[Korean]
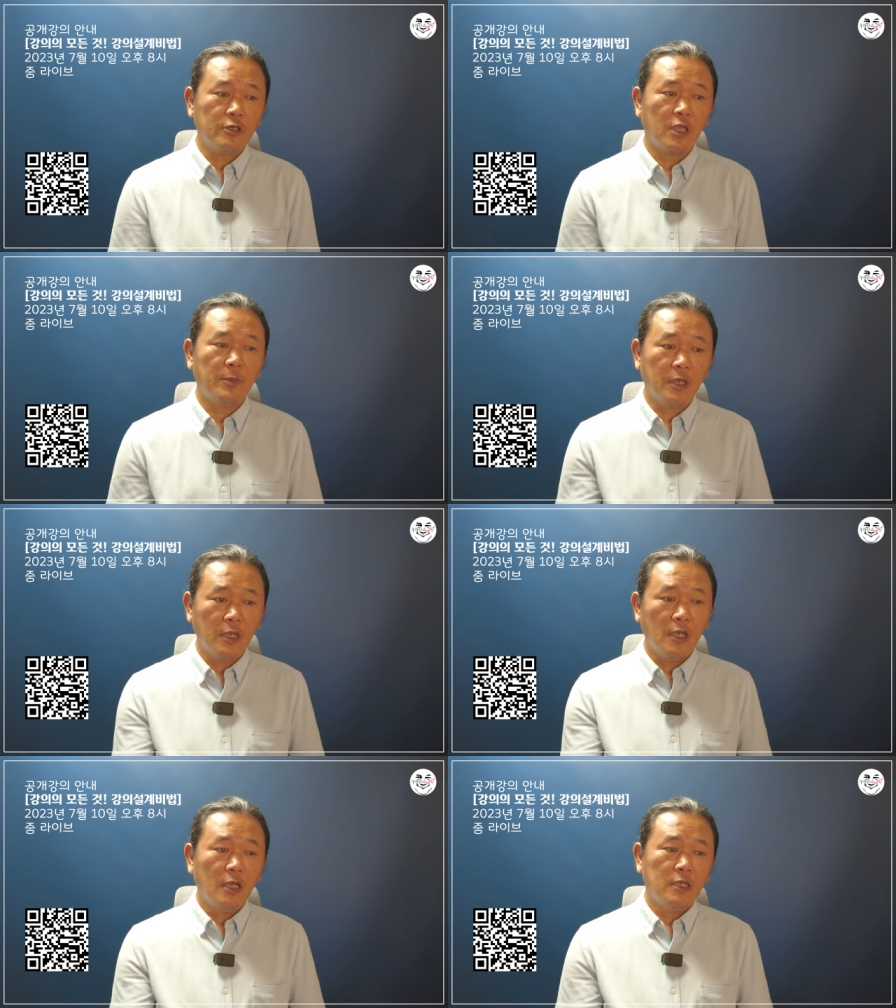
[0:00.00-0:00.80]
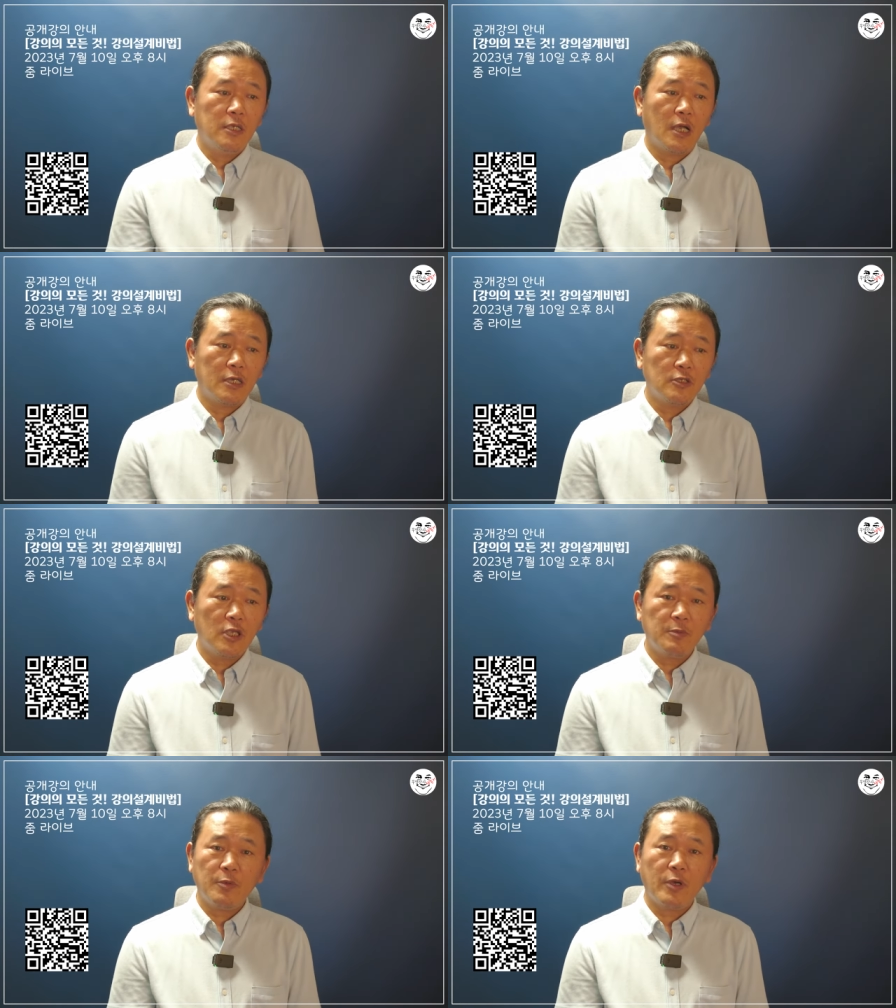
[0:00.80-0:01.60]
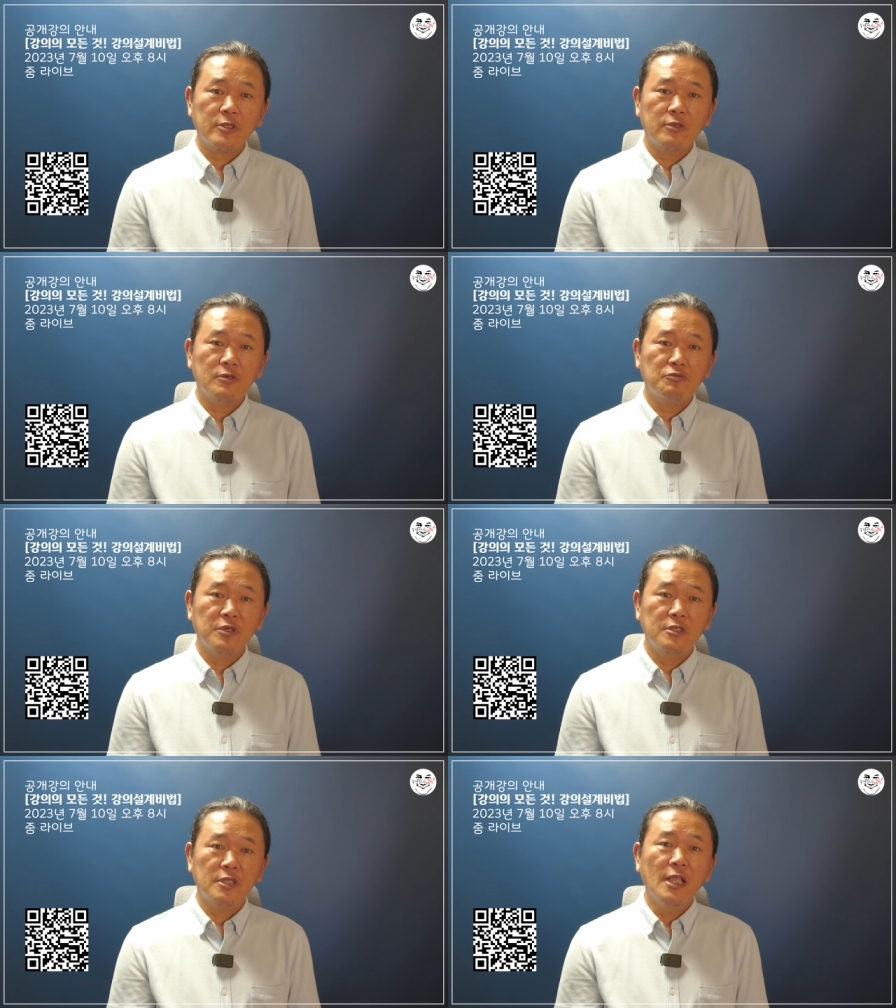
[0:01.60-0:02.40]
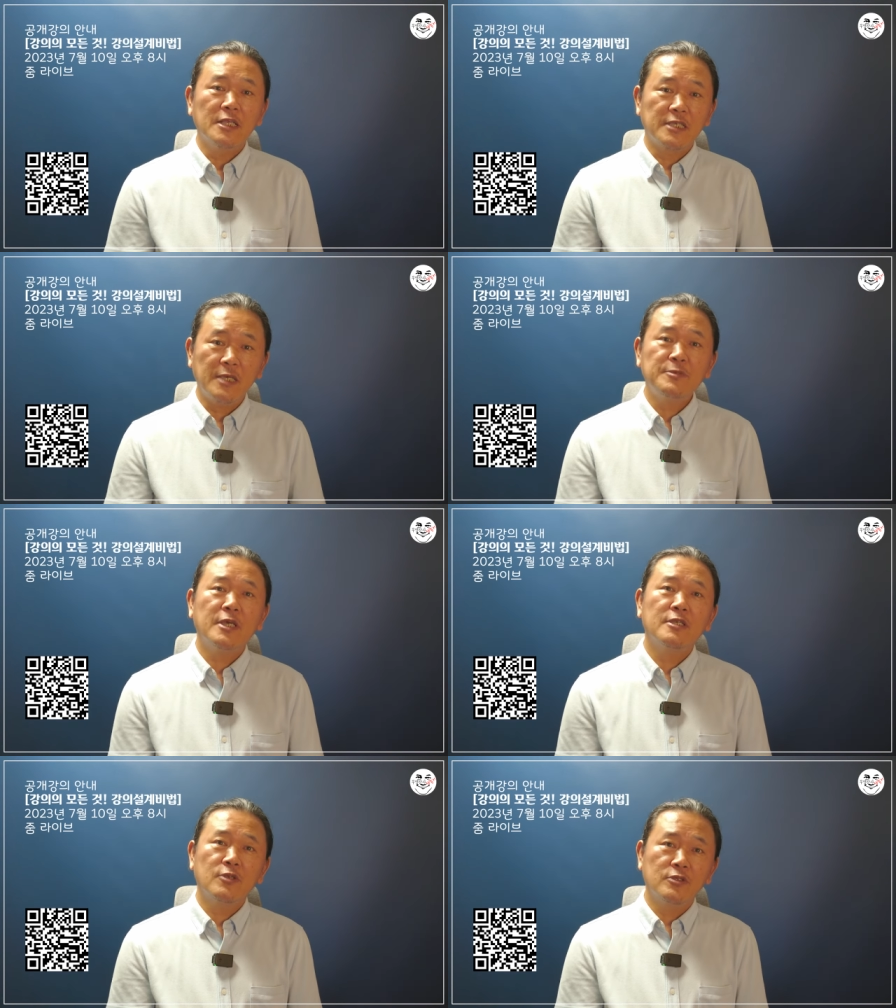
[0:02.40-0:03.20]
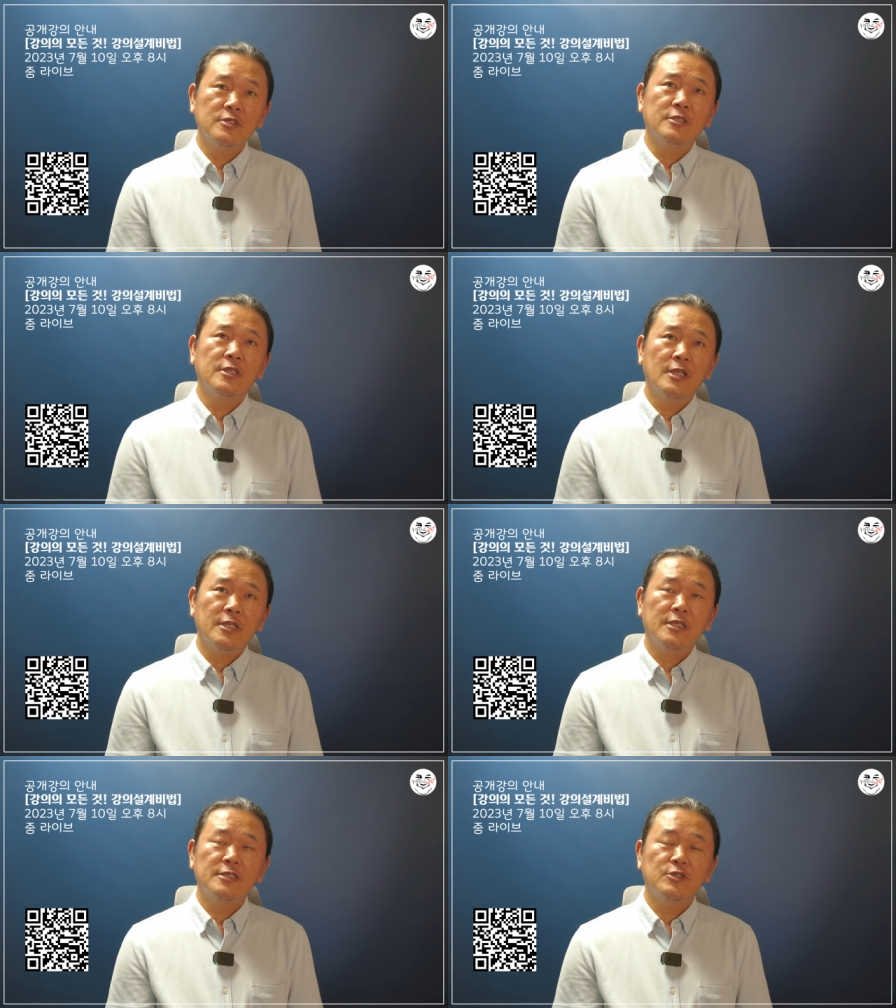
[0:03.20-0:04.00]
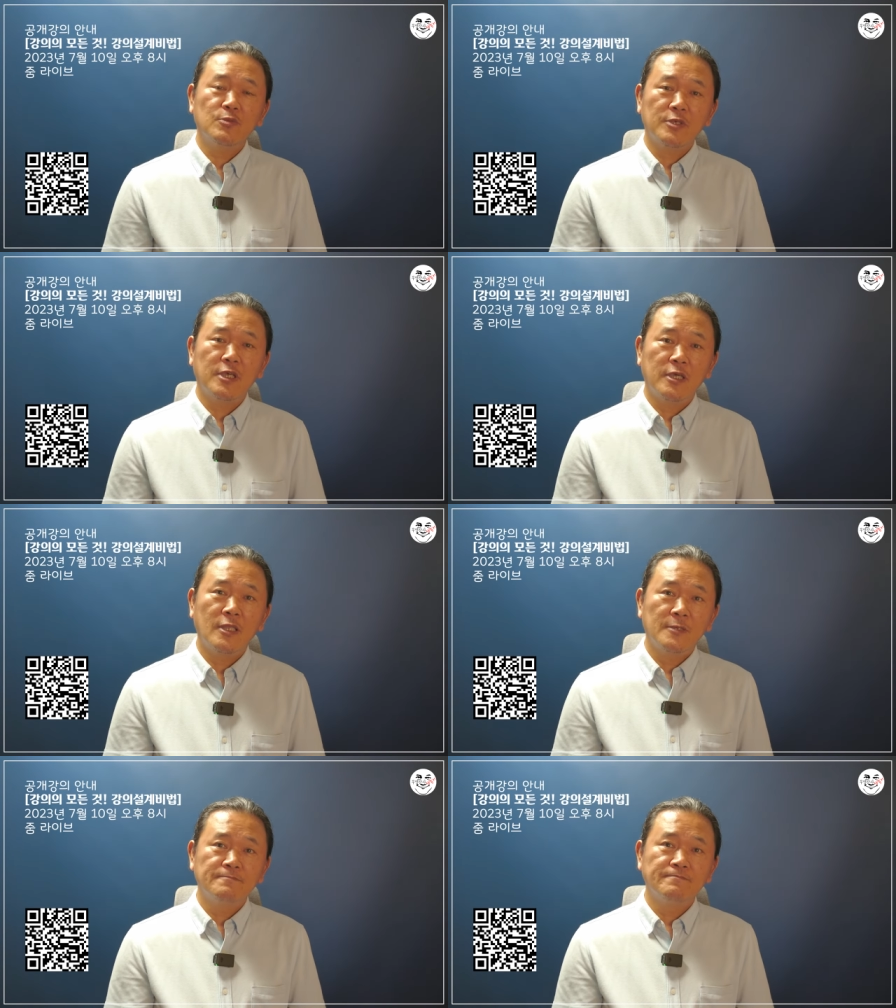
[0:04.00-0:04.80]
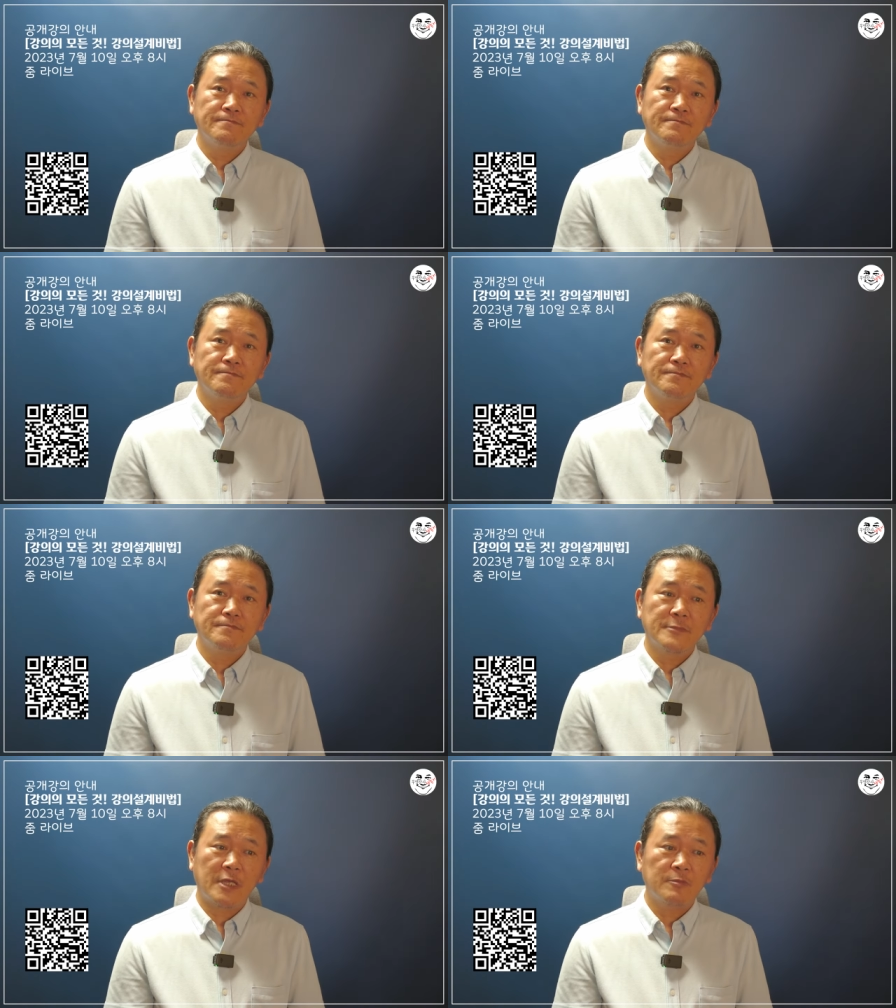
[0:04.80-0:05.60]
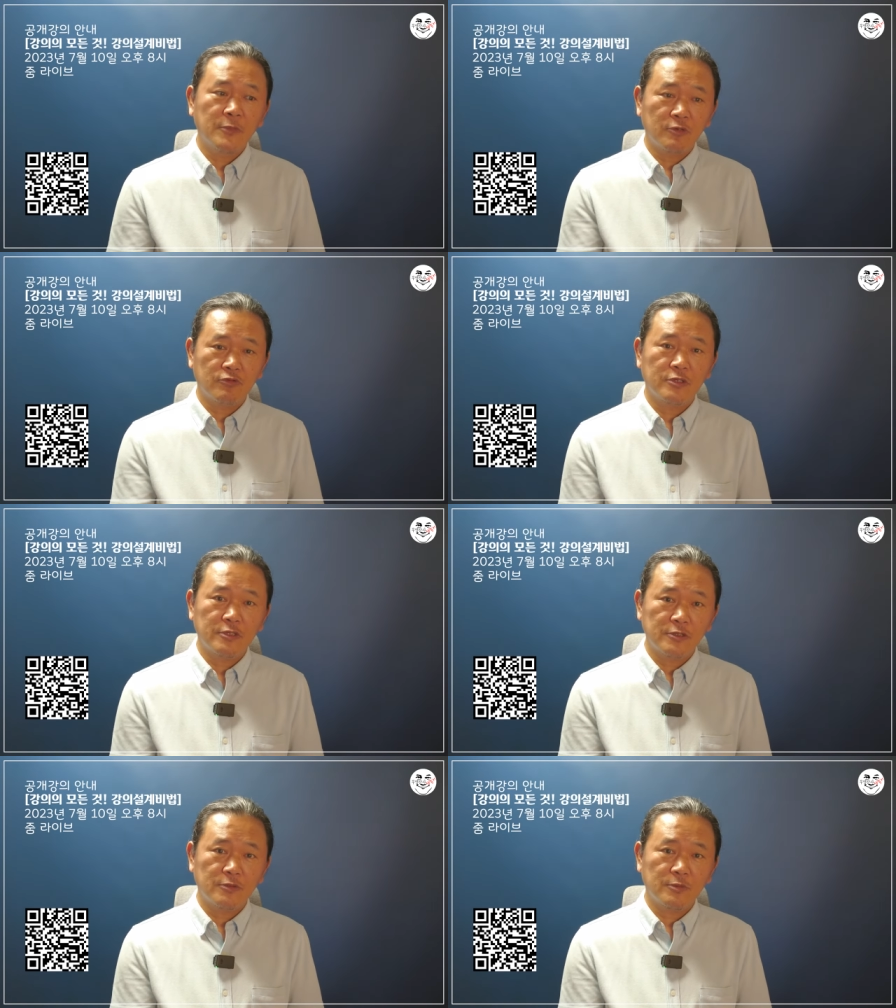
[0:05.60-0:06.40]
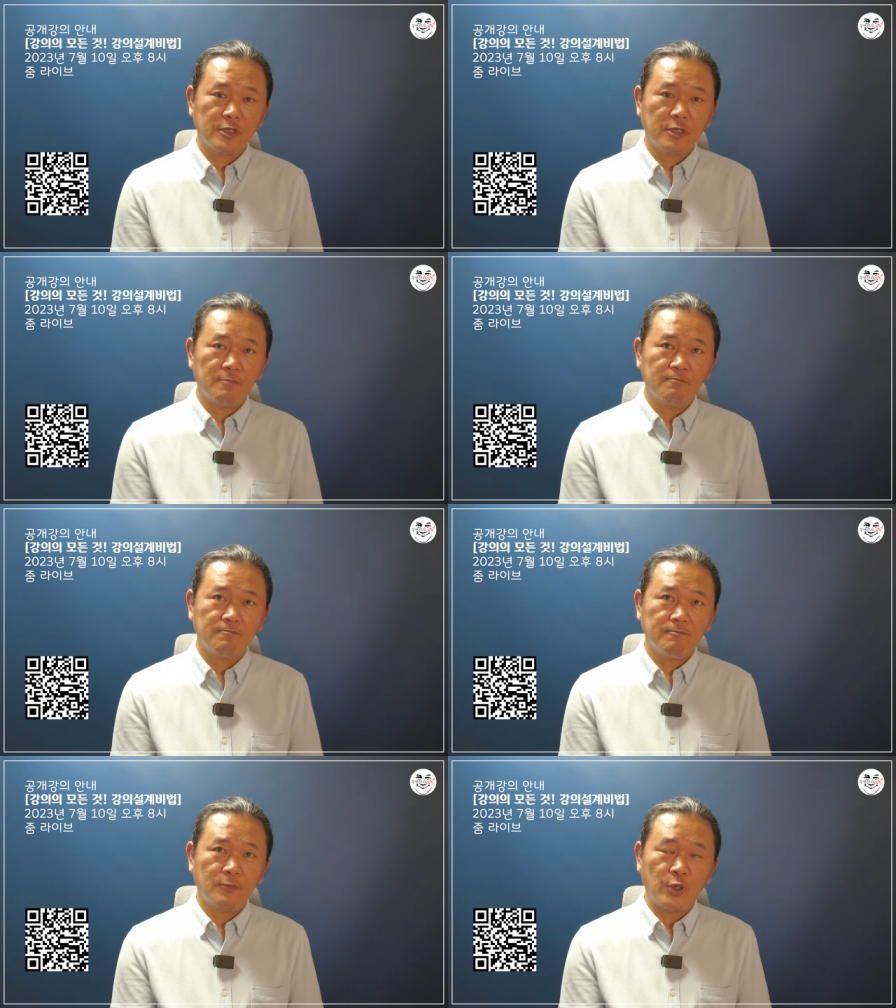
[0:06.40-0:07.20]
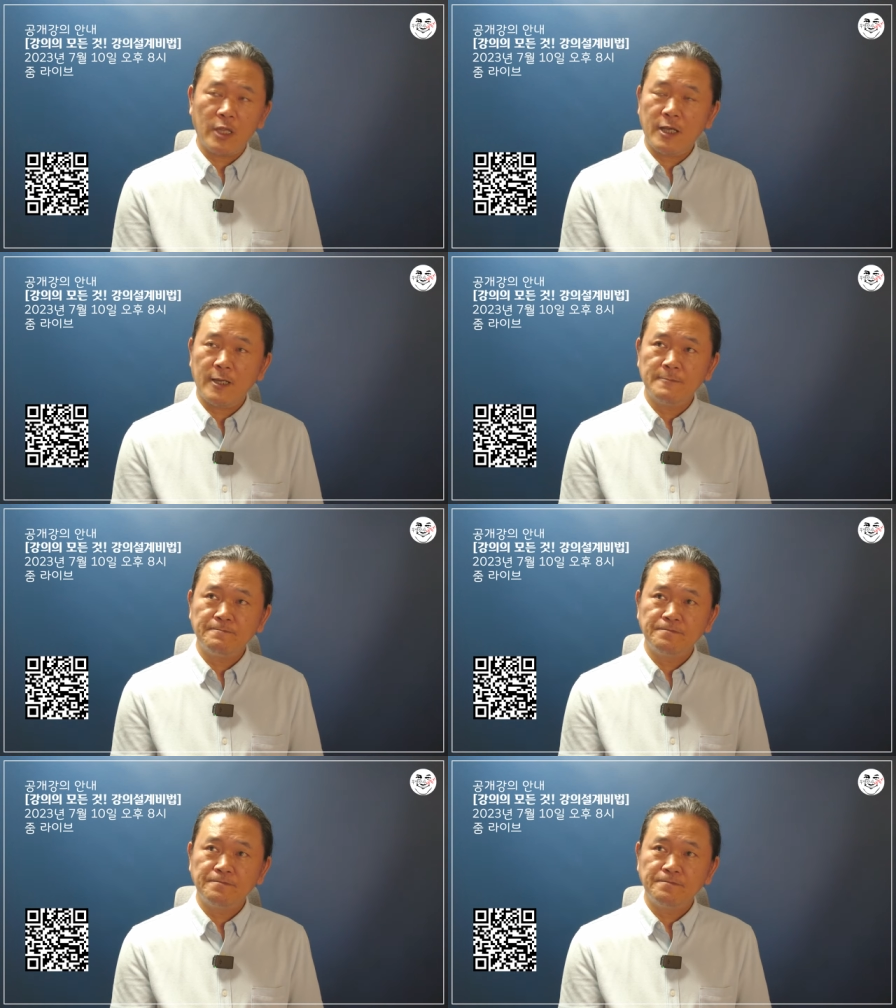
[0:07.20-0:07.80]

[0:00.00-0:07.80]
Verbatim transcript: 그 다음에 이 강의 설계 비법 같은 경우에는 제 입장에서는 사실 좀 이렇게 음, 나름대로는 좀 이렇게 뭐랄까